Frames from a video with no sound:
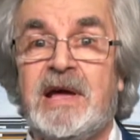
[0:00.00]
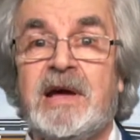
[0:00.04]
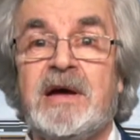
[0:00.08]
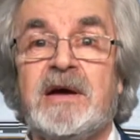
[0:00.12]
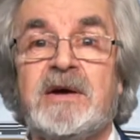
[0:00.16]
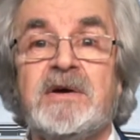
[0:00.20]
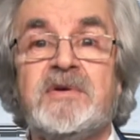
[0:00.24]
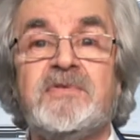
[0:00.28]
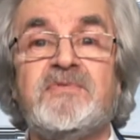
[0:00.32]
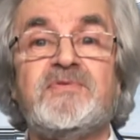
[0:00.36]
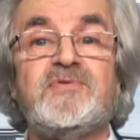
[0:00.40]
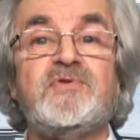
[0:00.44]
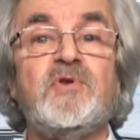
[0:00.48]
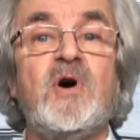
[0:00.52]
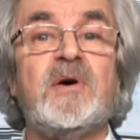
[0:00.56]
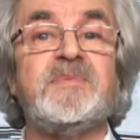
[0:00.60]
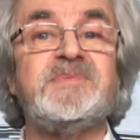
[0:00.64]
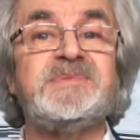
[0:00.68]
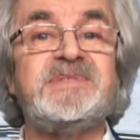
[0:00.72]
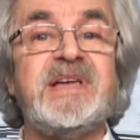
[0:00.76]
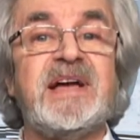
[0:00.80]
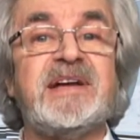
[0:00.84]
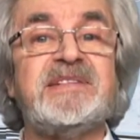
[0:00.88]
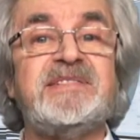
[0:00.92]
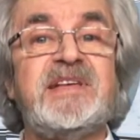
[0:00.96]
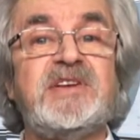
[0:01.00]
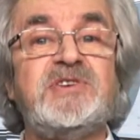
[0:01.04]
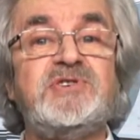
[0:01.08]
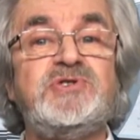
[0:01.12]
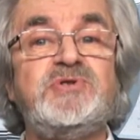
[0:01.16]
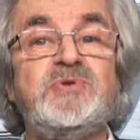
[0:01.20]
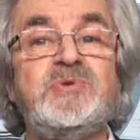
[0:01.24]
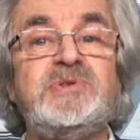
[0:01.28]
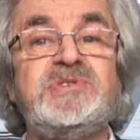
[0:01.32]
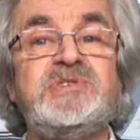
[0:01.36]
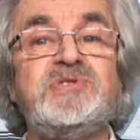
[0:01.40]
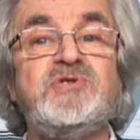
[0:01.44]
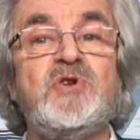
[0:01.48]
В Туапсек да
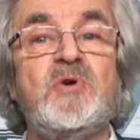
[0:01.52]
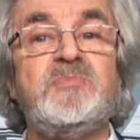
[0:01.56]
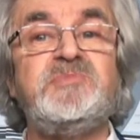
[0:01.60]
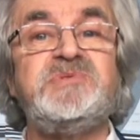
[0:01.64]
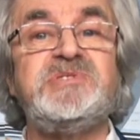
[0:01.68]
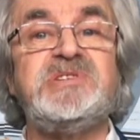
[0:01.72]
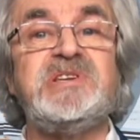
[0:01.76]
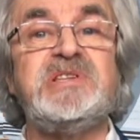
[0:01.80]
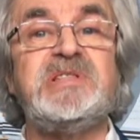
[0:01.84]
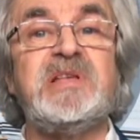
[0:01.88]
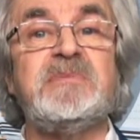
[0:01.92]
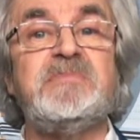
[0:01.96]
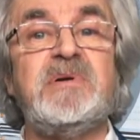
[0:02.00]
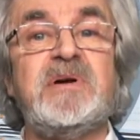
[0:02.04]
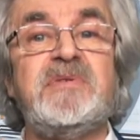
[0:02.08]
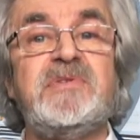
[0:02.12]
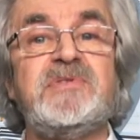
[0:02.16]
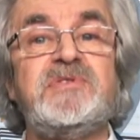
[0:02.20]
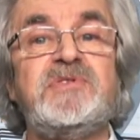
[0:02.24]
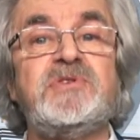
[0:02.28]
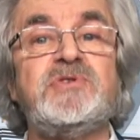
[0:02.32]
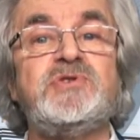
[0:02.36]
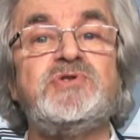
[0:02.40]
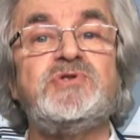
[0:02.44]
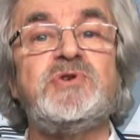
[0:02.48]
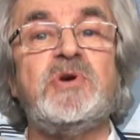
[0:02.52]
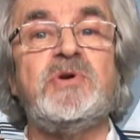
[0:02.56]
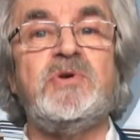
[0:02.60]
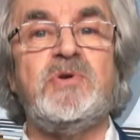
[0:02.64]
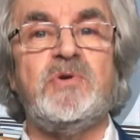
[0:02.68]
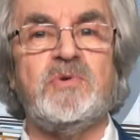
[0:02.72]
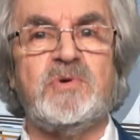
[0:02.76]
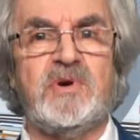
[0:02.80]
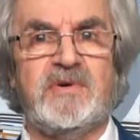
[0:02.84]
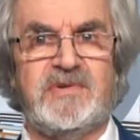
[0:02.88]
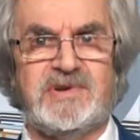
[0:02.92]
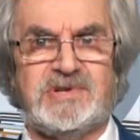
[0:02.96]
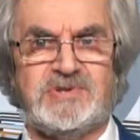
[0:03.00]
Ижу синоптики добавят еще и
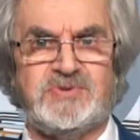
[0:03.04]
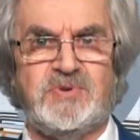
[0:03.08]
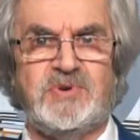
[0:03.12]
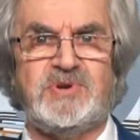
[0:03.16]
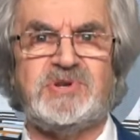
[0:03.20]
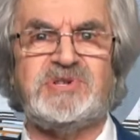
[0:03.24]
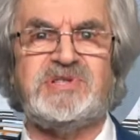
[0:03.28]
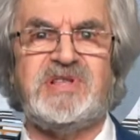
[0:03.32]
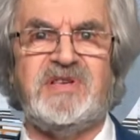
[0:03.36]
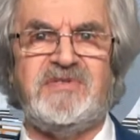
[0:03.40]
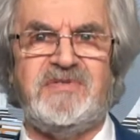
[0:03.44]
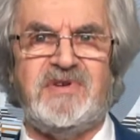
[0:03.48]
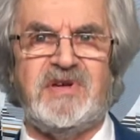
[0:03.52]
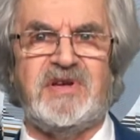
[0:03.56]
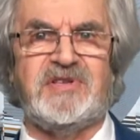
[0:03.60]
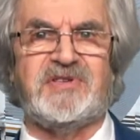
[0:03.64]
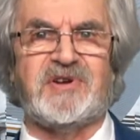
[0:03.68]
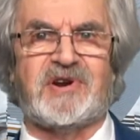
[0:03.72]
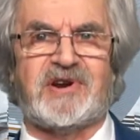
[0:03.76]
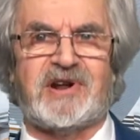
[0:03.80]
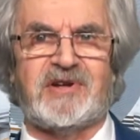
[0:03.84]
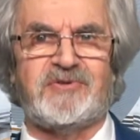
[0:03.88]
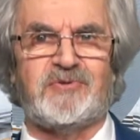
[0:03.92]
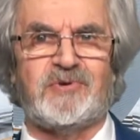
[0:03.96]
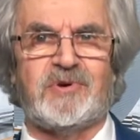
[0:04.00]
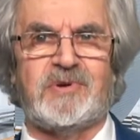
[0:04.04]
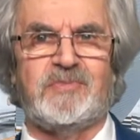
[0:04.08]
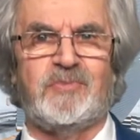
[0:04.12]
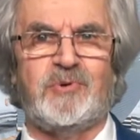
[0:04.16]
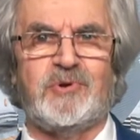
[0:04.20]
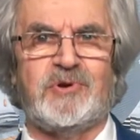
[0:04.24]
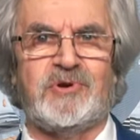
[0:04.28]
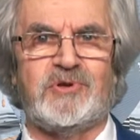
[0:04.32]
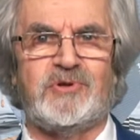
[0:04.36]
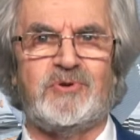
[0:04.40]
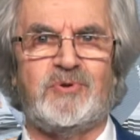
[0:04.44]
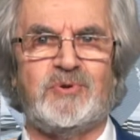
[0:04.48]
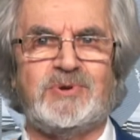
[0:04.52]
юго-восточный ветер, который
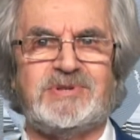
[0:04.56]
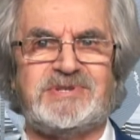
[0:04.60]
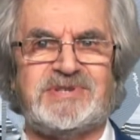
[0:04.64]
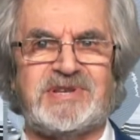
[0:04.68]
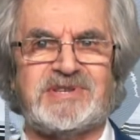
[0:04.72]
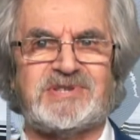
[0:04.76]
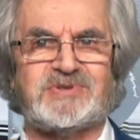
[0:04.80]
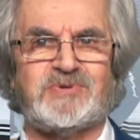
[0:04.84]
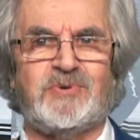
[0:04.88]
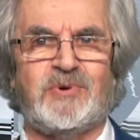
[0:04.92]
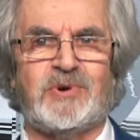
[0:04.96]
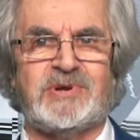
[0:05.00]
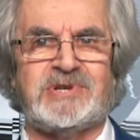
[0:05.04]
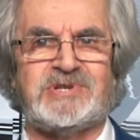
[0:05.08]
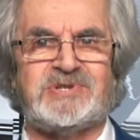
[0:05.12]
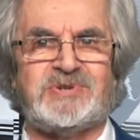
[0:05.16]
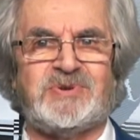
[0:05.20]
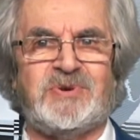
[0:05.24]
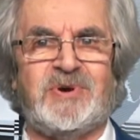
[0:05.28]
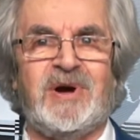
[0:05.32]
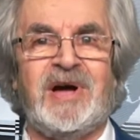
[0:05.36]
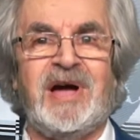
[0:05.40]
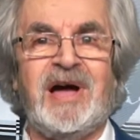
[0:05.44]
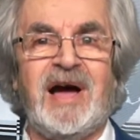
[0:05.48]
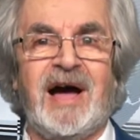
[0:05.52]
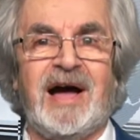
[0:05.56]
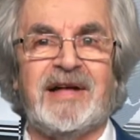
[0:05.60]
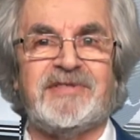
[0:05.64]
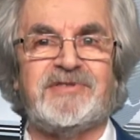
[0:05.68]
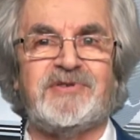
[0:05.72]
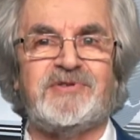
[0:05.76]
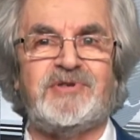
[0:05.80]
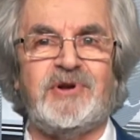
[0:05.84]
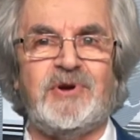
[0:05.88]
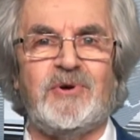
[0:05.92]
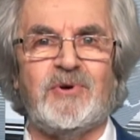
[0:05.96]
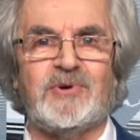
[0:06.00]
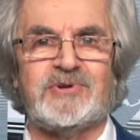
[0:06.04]
будет дуть со скоростью от
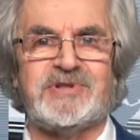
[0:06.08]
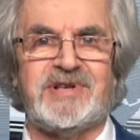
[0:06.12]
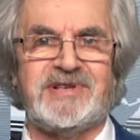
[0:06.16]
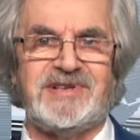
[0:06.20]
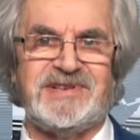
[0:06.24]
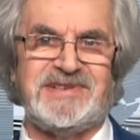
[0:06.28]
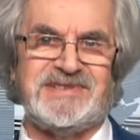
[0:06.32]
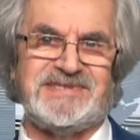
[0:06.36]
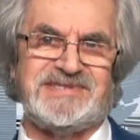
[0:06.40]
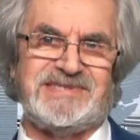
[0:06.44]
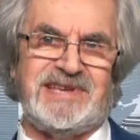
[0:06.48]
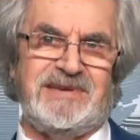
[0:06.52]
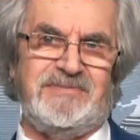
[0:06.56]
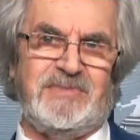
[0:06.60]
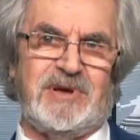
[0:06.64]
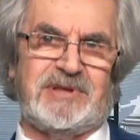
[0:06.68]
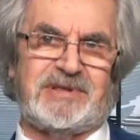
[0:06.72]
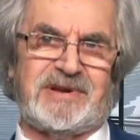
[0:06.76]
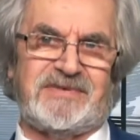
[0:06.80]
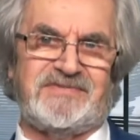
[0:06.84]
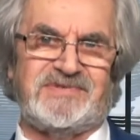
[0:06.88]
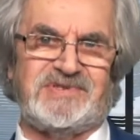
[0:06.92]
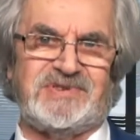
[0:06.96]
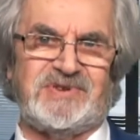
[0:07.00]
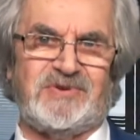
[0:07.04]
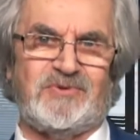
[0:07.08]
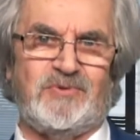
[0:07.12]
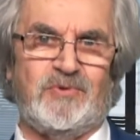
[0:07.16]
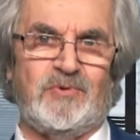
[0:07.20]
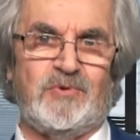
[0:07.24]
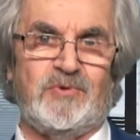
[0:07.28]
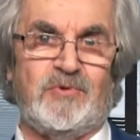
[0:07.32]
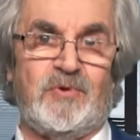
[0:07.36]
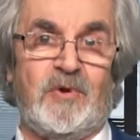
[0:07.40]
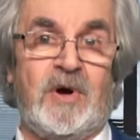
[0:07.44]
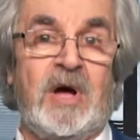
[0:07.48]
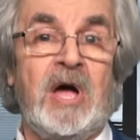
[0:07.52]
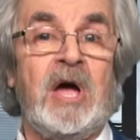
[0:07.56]
3 до 10 метров в
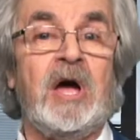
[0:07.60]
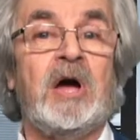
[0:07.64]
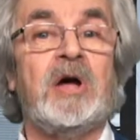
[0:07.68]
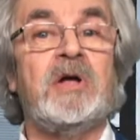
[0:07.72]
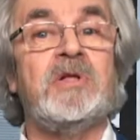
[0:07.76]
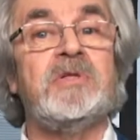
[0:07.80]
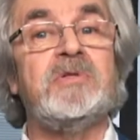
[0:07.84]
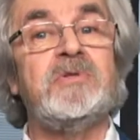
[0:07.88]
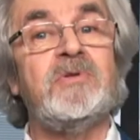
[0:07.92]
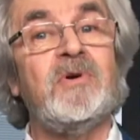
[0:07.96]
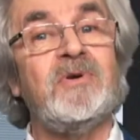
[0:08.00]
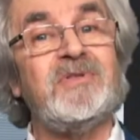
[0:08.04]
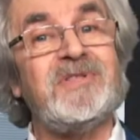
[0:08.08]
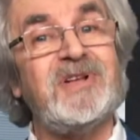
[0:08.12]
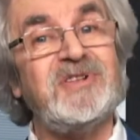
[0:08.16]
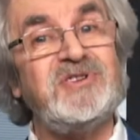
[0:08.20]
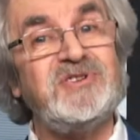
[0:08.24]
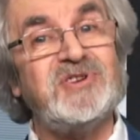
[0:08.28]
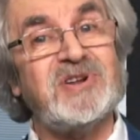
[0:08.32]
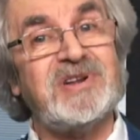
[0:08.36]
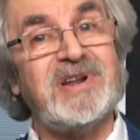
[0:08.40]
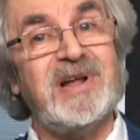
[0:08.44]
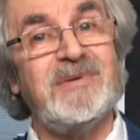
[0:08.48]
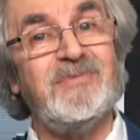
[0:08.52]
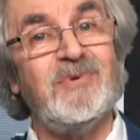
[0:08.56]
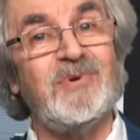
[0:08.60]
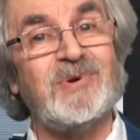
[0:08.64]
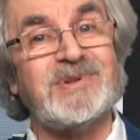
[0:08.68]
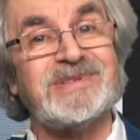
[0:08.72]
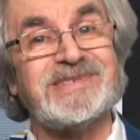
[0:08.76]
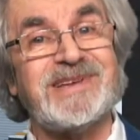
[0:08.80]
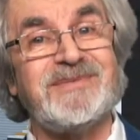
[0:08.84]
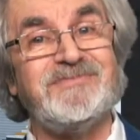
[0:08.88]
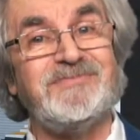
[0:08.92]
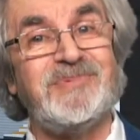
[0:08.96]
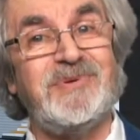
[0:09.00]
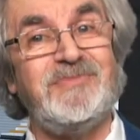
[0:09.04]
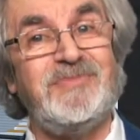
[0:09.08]
секунду. Но на
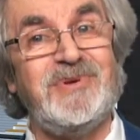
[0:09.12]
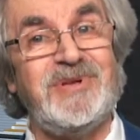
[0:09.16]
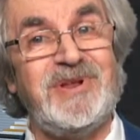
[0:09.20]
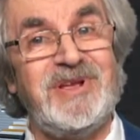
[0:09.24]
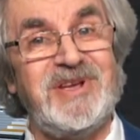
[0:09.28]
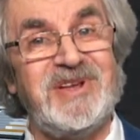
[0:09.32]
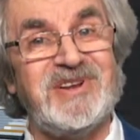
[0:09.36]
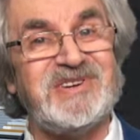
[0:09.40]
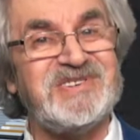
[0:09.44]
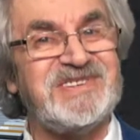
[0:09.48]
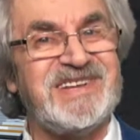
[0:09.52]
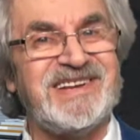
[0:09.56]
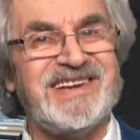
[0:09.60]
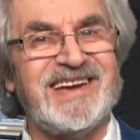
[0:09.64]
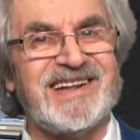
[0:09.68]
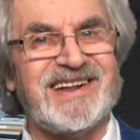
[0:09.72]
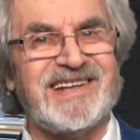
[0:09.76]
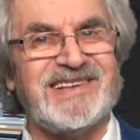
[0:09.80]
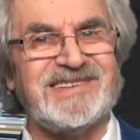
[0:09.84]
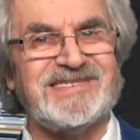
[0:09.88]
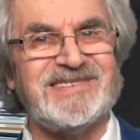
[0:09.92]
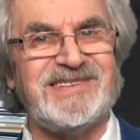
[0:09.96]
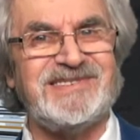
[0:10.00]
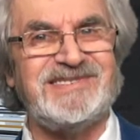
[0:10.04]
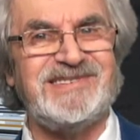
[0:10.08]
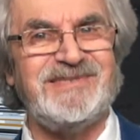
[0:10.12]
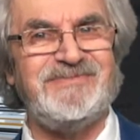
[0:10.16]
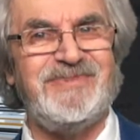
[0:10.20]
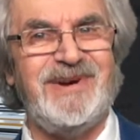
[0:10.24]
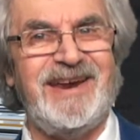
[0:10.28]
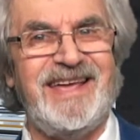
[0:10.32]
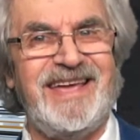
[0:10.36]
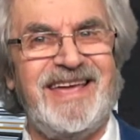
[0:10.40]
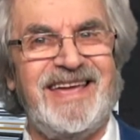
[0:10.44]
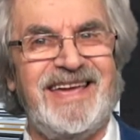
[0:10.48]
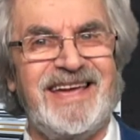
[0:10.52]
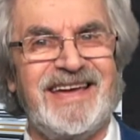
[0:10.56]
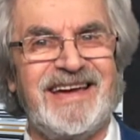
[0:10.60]
Черноморском побережье гораздо
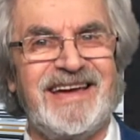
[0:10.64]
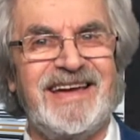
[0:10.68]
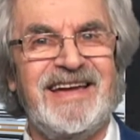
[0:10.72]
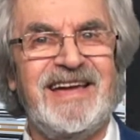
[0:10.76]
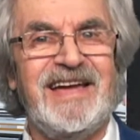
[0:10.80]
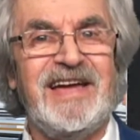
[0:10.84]
теплее.